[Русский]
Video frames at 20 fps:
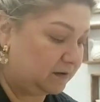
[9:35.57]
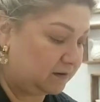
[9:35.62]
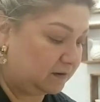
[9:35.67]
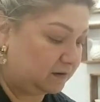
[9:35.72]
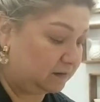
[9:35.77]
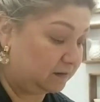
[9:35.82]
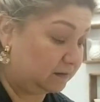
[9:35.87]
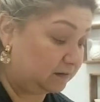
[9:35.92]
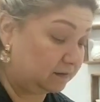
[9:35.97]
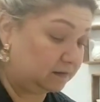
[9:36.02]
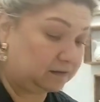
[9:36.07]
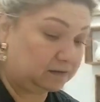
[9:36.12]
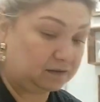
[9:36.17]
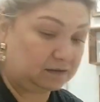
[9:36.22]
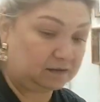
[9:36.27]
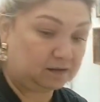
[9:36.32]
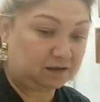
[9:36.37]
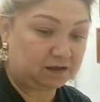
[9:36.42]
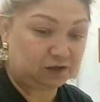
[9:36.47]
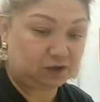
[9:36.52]
Э,
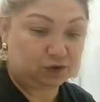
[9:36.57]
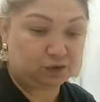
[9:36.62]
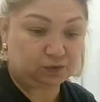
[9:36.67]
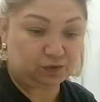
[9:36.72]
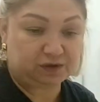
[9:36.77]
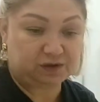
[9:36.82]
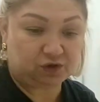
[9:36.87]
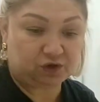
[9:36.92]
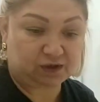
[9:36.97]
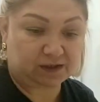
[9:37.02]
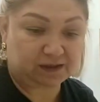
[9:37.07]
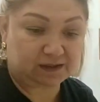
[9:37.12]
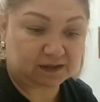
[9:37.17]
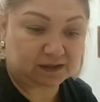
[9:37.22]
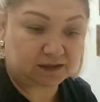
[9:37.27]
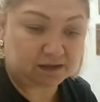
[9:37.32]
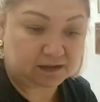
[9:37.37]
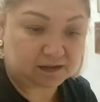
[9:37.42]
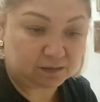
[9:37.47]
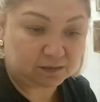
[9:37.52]
хочу
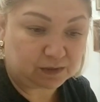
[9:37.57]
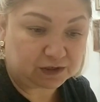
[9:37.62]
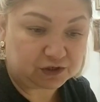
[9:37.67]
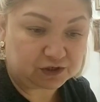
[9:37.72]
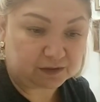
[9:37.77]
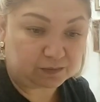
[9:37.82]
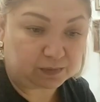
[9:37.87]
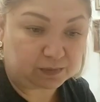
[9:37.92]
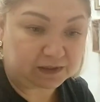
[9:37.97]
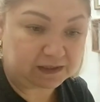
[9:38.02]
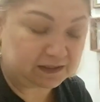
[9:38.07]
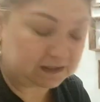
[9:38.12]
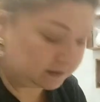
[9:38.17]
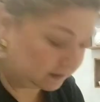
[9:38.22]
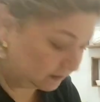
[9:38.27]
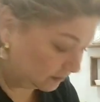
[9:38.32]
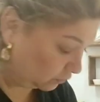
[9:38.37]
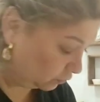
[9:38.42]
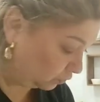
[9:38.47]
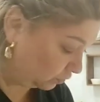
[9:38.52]
сейчас замочить
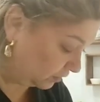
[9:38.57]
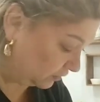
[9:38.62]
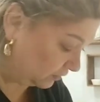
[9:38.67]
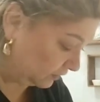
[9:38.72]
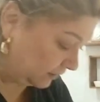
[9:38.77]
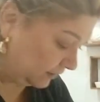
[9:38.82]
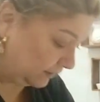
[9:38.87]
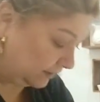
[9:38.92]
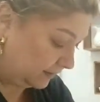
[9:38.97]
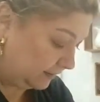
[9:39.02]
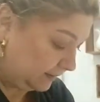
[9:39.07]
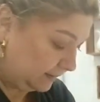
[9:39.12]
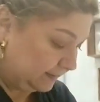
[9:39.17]
полотенце кухонное